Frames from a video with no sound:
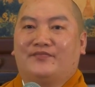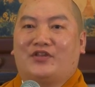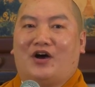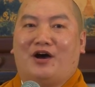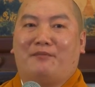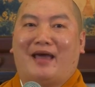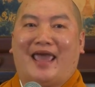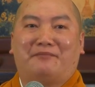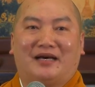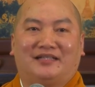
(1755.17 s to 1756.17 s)
cho
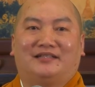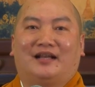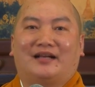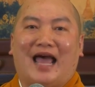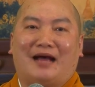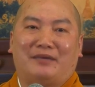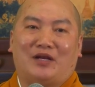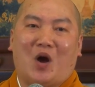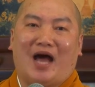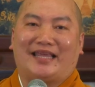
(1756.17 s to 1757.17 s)
mẹ mình đang bị
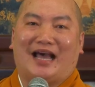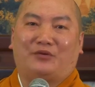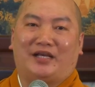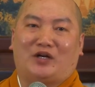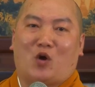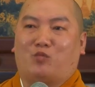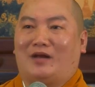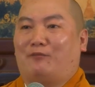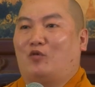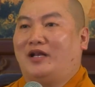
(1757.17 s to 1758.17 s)
đọa vào địa ngục
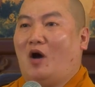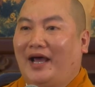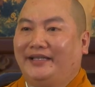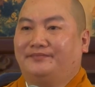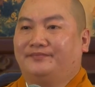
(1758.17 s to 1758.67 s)
làm quỷ đói.